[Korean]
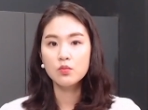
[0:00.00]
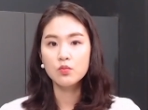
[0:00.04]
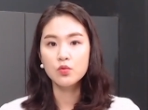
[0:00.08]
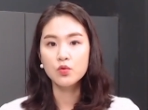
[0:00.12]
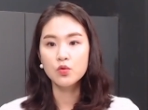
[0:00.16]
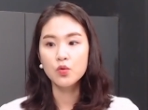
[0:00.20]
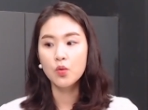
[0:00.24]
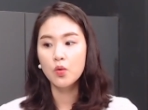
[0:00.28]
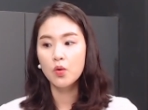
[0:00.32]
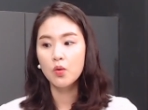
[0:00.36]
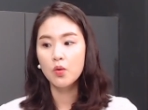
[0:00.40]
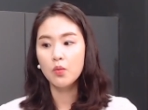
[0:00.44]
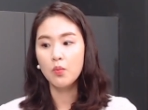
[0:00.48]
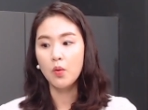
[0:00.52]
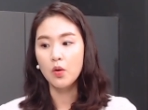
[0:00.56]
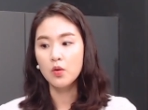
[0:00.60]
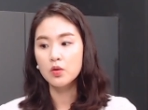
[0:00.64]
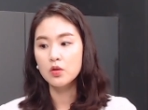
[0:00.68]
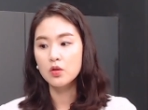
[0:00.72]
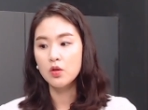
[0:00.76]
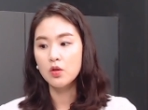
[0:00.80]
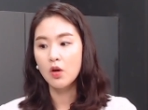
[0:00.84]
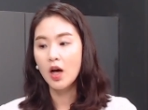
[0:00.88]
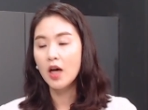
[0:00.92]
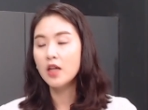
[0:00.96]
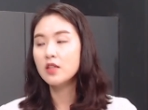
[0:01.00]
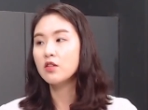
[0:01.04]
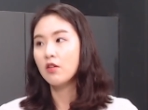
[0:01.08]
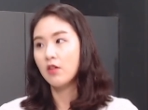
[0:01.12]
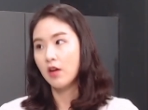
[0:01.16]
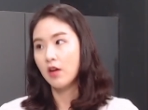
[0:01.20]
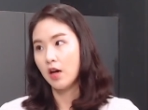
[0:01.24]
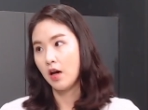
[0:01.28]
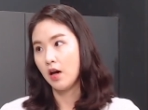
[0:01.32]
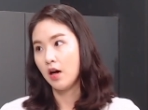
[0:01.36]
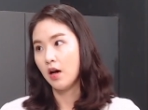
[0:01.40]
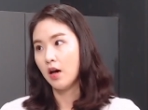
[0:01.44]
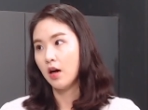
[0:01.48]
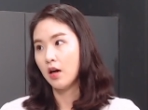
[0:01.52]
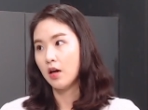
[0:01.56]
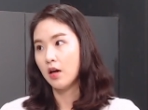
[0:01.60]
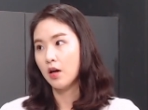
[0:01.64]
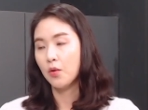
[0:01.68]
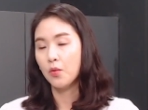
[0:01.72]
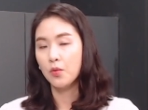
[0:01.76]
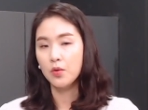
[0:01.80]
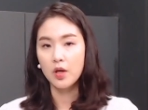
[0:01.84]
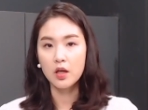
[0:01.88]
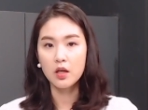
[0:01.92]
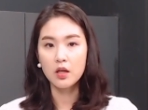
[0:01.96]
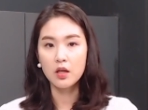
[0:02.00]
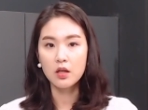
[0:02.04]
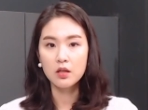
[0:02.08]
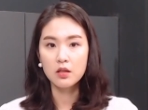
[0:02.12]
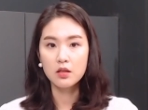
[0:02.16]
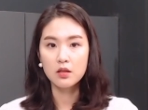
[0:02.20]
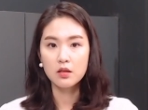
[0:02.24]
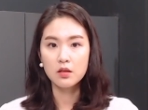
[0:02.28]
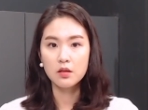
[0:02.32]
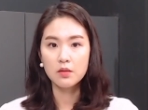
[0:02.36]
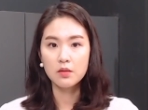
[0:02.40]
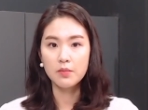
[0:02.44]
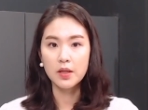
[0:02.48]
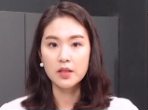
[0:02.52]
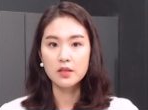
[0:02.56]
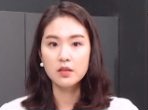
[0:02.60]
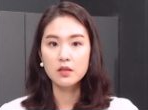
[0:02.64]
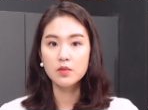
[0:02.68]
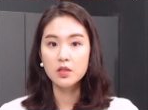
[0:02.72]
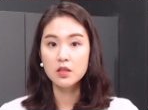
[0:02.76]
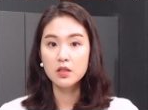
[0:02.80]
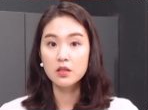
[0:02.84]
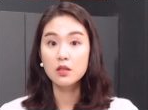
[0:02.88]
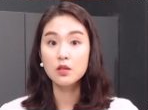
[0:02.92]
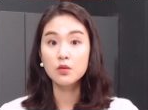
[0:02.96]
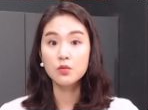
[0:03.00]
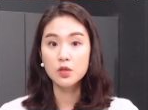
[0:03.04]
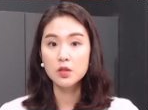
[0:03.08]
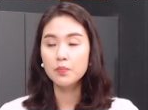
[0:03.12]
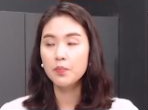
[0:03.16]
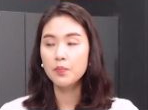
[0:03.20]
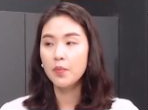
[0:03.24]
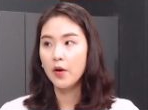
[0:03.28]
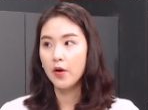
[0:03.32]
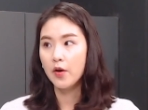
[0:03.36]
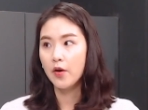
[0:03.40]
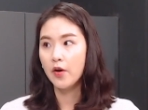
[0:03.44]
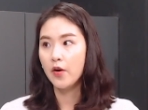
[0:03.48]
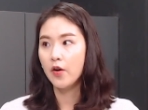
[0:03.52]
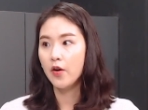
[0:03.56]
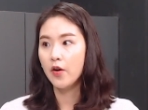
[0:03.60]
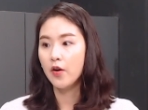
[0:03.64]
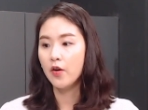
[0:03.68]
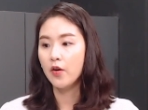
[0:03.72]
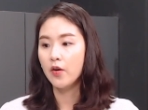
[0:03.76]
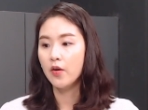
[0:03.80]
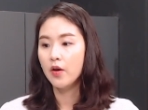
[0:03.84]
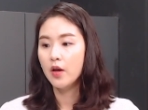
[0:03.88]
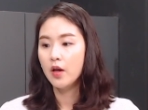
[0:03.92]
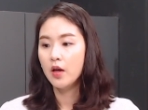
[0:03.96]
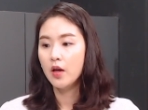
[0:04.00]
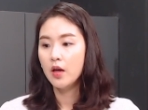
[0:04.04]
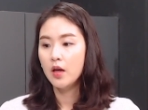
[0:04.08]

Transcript: 무조건 먼저 하셔라 라고 얘기를 말씀을 드리고 싶어요.